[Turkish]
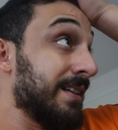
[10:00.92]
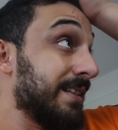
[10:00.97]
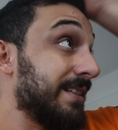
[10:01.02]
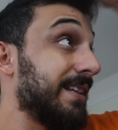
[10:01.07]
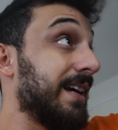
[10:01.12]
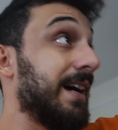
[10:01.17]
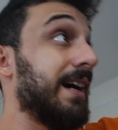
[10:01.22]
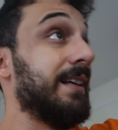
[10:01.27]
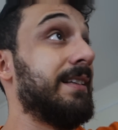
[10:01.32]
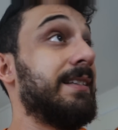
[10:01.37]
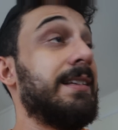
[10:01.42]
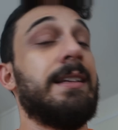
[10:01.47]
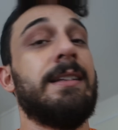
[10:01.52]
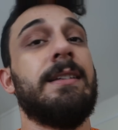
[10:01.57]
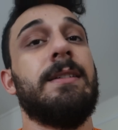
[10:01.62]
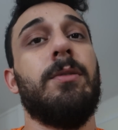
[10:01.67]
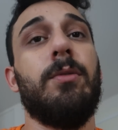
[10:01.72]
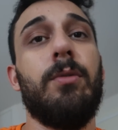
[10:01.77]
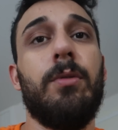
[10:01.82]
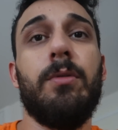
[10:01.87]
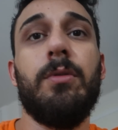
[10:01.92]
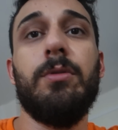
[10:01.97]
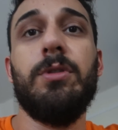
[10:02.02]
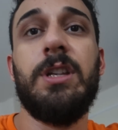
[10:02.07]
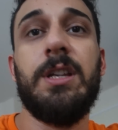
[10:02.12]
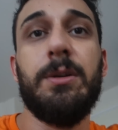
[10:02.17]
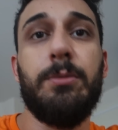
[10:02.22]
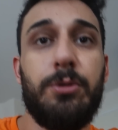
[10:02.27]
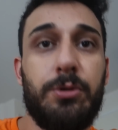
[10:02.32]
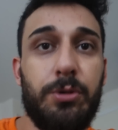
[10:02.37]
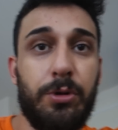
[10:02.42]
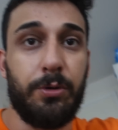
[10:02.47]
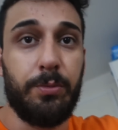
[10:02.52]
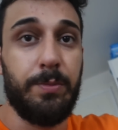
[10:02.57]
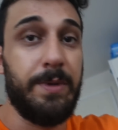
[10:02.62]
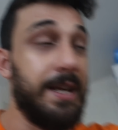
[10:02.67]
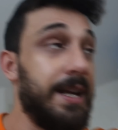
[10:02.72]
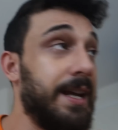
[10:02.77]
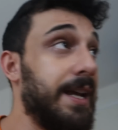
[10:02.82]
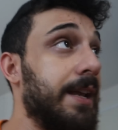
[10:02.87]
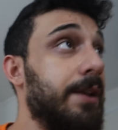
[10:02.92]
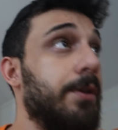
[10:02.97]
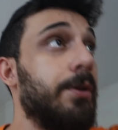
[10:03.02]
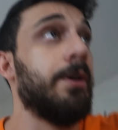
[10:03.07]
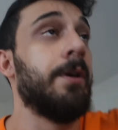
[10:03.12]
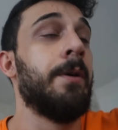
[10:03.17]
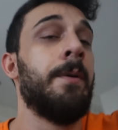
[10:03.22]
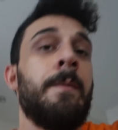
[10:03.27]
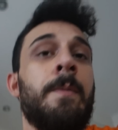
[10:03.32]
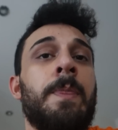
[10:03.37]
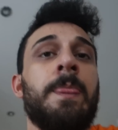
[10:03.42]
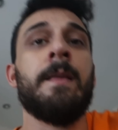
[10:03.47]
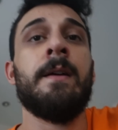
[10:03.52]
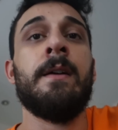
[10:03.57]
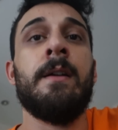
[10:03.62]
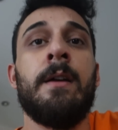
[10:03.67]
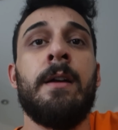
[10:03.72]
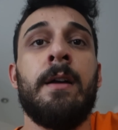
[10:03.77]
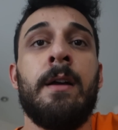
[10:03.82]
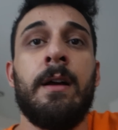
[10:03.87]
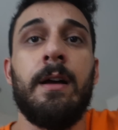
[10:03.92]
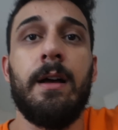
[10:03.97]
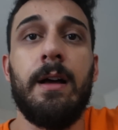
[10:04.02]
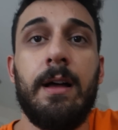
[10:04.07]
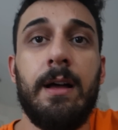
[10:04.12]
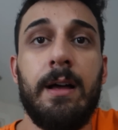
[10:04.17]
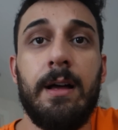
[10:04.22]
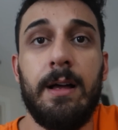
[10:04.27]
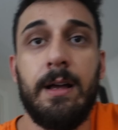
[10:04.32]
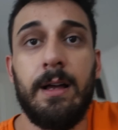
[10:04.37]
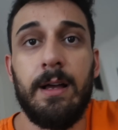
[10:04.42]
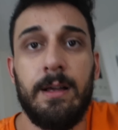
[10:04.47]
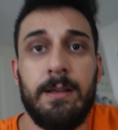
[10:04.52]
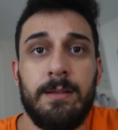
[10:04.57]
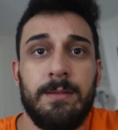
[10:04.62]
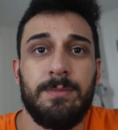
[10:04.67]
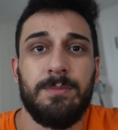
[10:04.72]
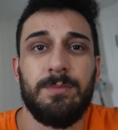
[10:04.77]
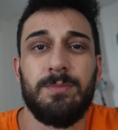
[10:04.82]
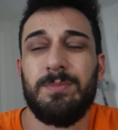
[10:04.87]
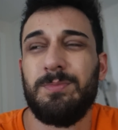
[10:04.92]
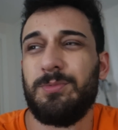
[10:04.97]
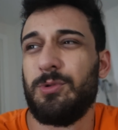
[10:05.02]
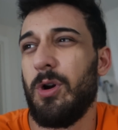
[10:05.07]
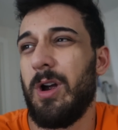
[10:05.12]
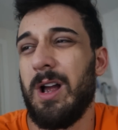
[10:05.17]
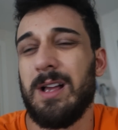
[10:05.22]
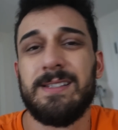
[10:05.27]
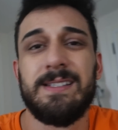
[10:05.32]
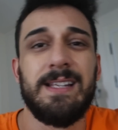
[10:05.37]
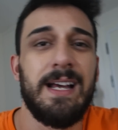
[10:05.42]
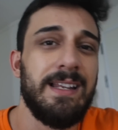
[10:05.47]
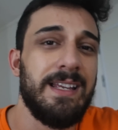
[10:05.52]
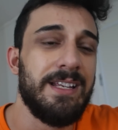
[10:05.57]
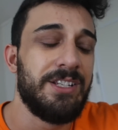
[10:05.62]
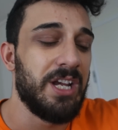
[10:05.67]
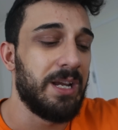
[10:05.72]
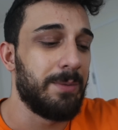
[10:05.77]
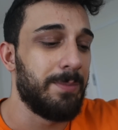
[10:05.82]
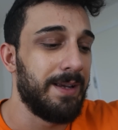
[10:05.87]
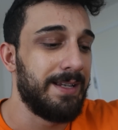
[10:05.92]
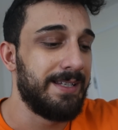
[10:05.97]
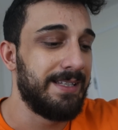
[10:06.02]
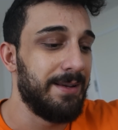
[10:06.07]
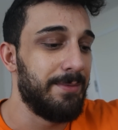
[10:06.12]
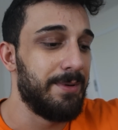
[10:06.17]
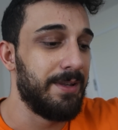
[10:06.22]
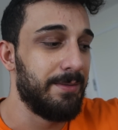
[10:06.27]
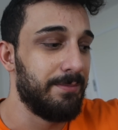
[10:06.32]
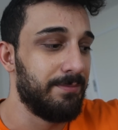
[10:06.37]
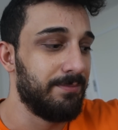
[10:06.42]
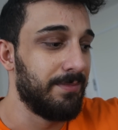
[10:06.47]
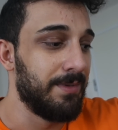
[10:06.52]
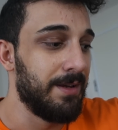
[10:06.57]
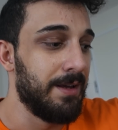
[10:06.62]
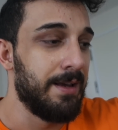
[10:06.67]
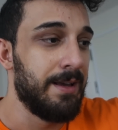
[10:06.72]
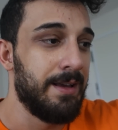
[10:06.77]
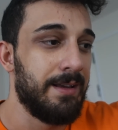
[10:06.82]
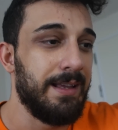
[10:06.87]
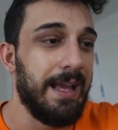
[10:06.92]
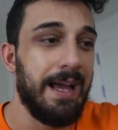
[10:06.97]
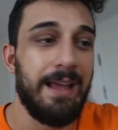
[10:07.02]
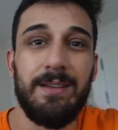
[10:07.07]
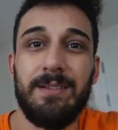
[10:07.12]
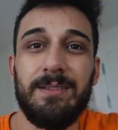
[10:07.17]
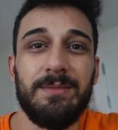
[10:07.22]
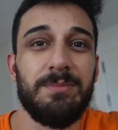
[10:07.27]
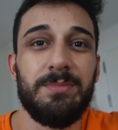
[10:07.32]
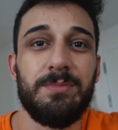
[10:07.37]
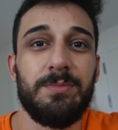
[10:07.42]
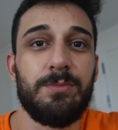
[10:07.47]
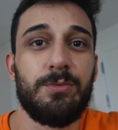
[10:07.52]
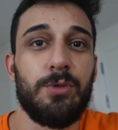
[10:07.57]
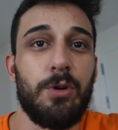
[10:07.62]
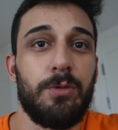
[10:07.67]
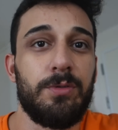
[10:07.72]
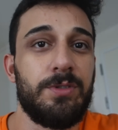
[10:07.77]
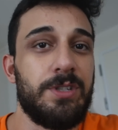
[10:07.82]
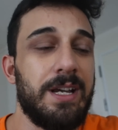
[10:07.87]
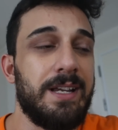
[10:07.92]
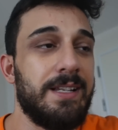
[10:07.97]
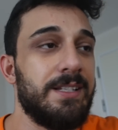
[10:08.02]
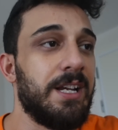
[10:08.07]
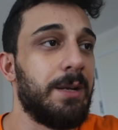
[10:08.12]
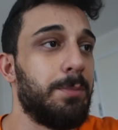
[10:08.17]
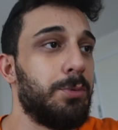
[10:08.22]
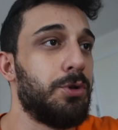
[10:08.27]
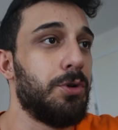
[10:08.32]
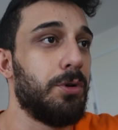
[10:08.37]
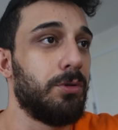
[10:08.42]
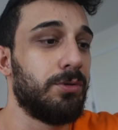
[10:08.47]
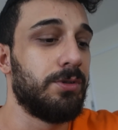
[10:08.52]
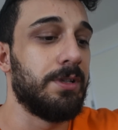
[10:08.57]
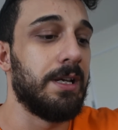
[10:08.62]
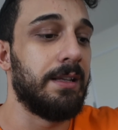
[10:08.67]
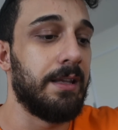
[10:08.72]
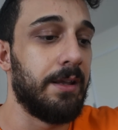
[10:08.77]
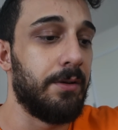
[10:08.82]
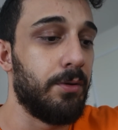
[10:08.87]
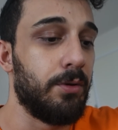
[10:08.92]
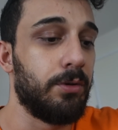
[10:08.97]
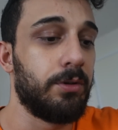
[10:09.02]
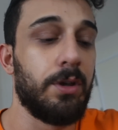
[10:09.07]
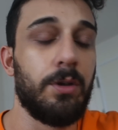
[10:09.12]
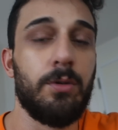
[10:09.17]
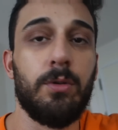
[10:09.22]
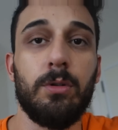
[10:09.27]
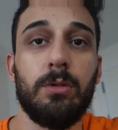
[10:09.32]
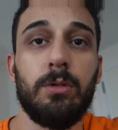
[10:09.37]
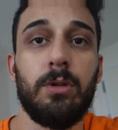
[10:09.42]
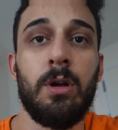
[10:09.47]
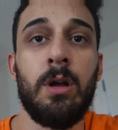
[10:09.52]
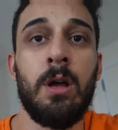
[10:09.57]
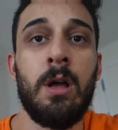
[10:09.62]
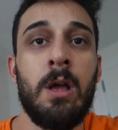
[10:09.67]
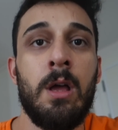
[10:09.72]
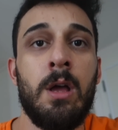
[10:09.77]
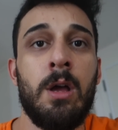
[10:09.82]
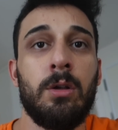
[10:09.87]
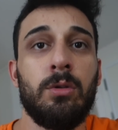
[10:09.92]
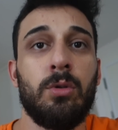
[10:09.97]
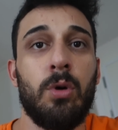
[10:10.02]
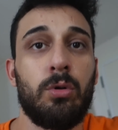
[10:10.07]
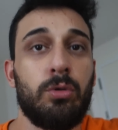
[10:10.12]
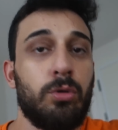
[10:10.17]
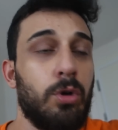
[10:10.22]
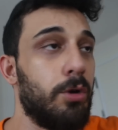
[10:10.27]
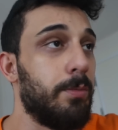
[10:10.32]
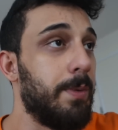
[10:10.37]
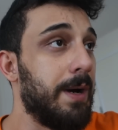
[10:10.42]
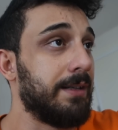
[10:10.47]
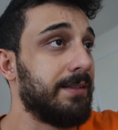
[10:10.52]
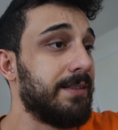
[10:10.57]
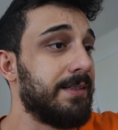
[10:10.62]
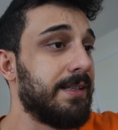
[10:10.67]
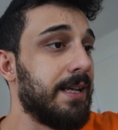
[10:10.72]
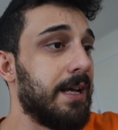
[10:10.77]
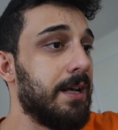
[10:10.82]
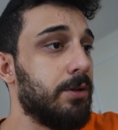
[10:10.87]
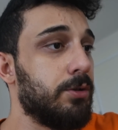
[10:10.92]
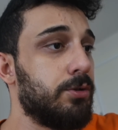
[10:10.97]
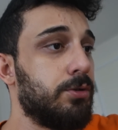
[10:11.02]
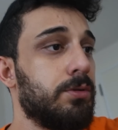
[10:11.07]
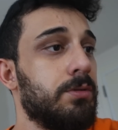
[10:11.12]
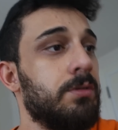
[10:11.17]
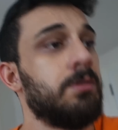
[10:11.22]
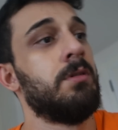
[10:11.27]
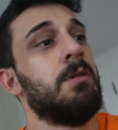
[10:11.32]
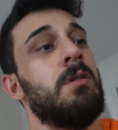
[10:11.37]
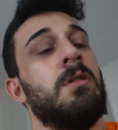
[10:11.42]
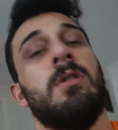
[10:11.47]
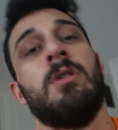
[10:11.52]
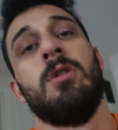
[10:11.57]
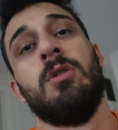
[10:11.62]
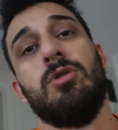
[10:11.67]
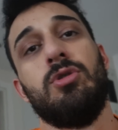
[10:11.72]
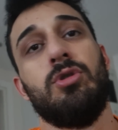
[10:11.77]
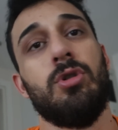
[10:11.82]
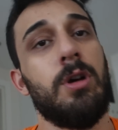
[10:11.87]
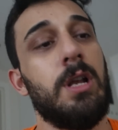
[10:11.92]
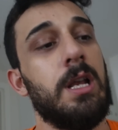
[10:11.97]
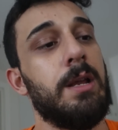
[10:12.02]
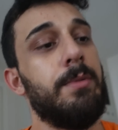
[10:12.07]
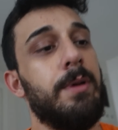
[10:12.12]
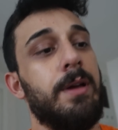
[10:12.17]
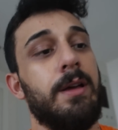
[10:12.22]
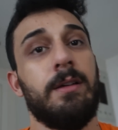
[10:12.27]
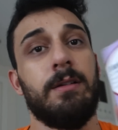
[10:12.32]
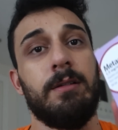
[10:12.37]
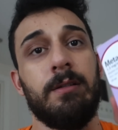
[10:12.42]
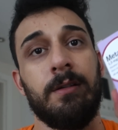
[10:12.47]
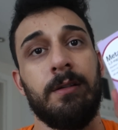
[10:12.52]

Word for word: Saat 12.30 1'e geliyor. Ee, çok hastaneye çekmek istemedim. Yani çok çekilecek bir şey yoktu zaten. Röntgen oldu. Doktor baktı sağ olsun. Şöyle bir